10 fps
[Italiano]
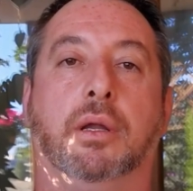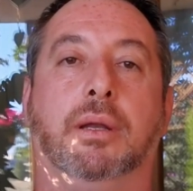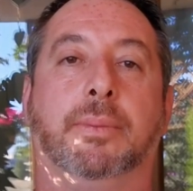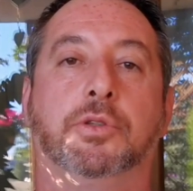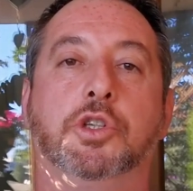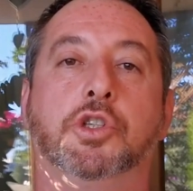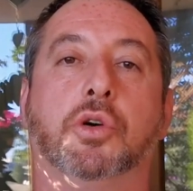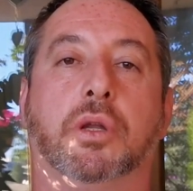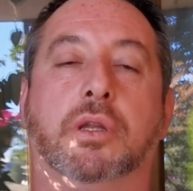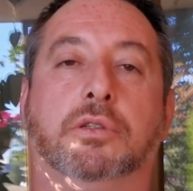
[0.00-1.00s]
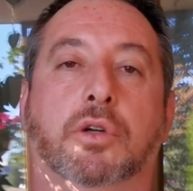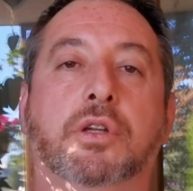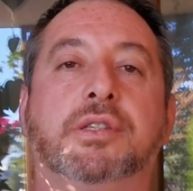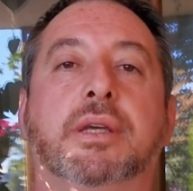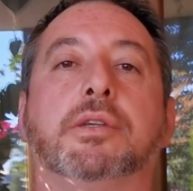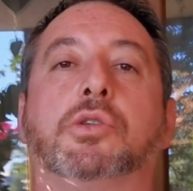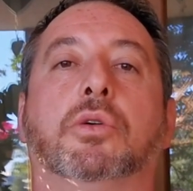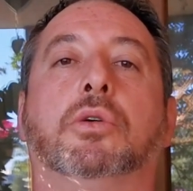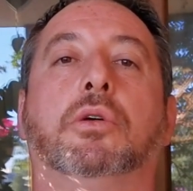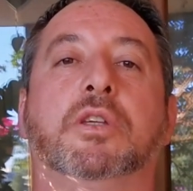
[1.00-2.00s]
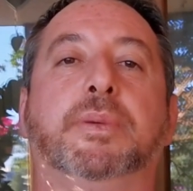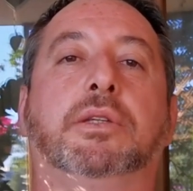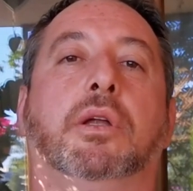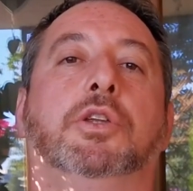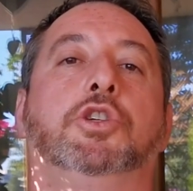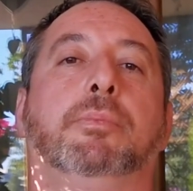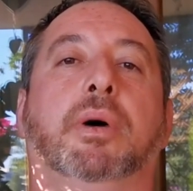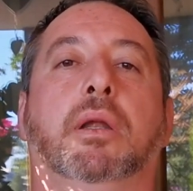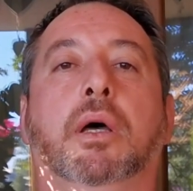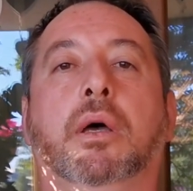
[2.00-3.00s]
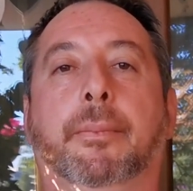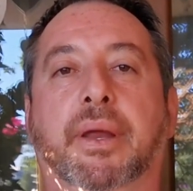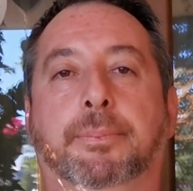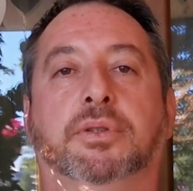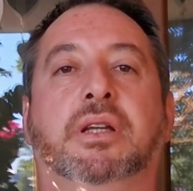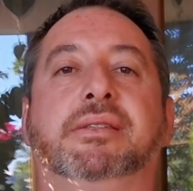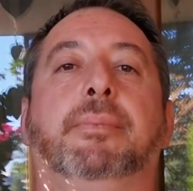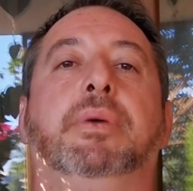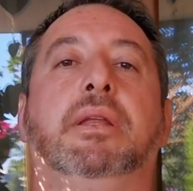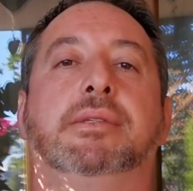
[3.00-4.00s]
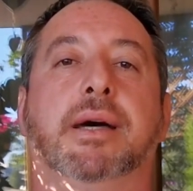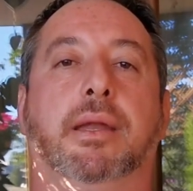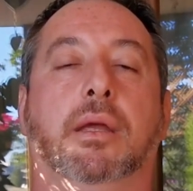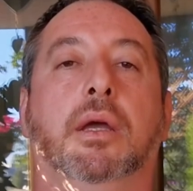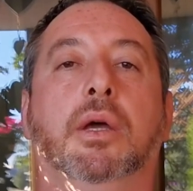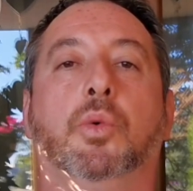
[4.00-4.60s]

la posizione del drone stesso rispetto alla gimbal per poter stabilizzare.